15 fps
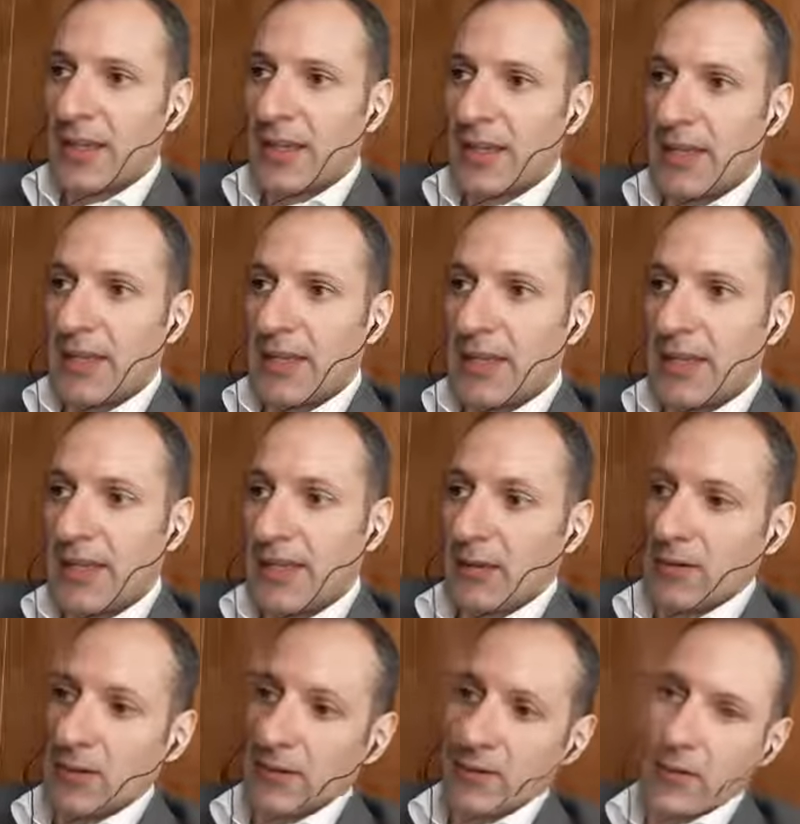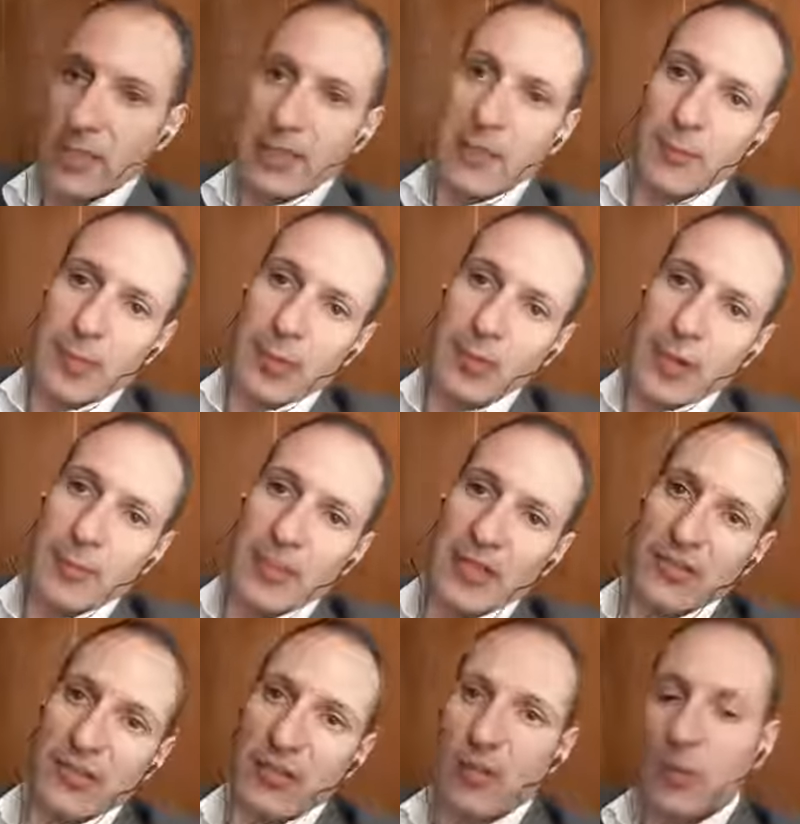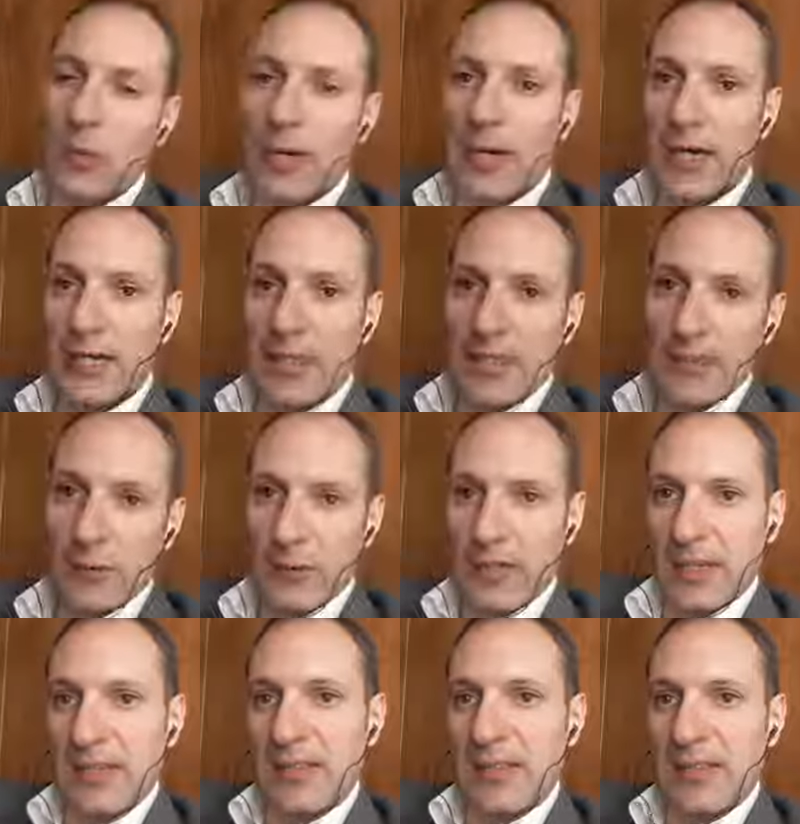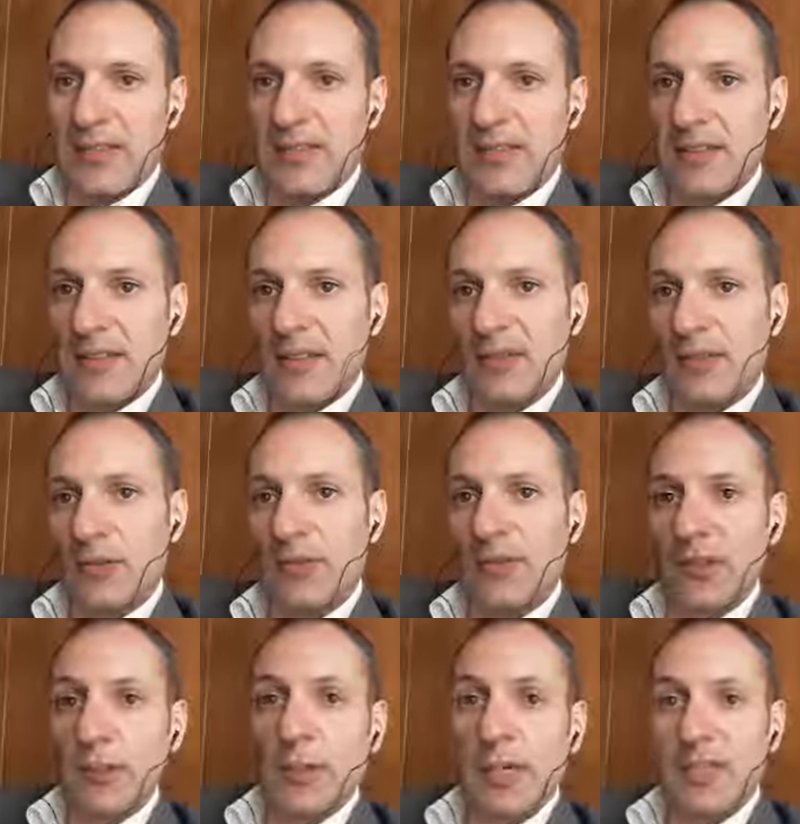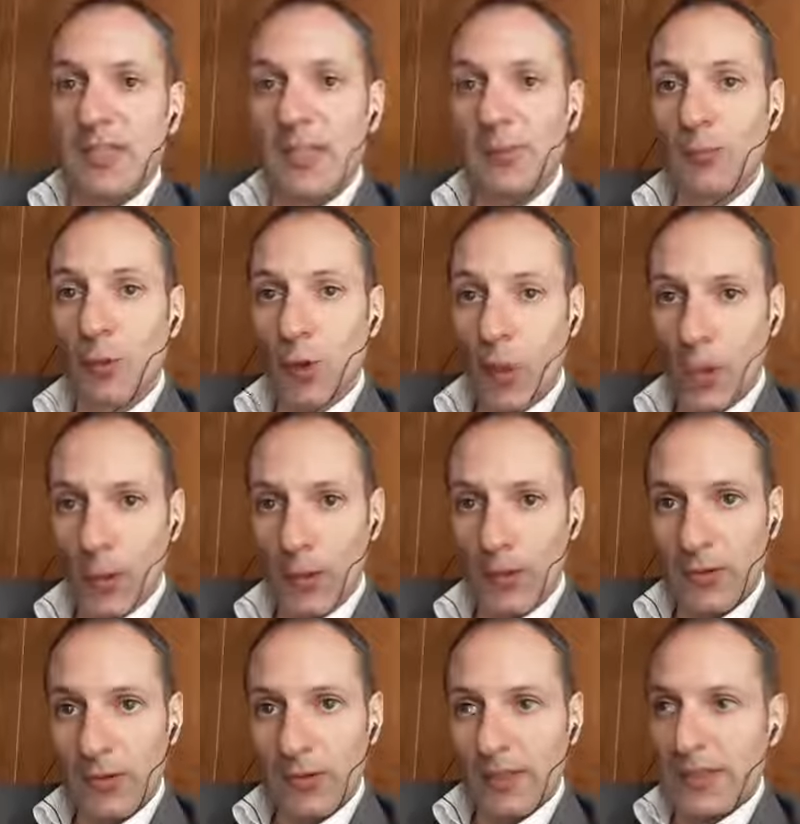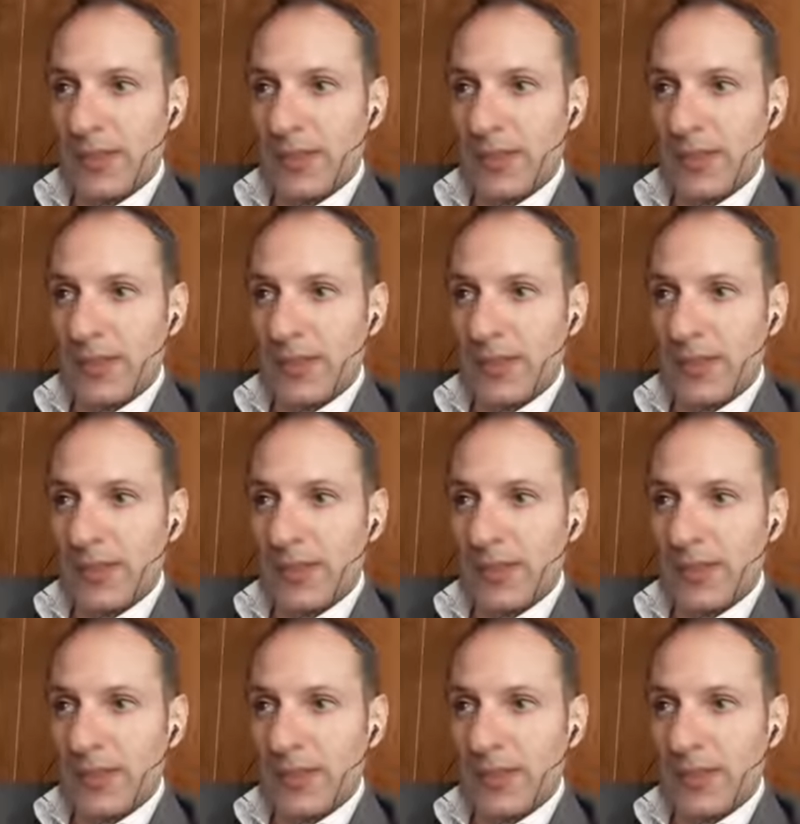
e un'altra piccola percentuale, quella che resta, ha lasciato feedback di buono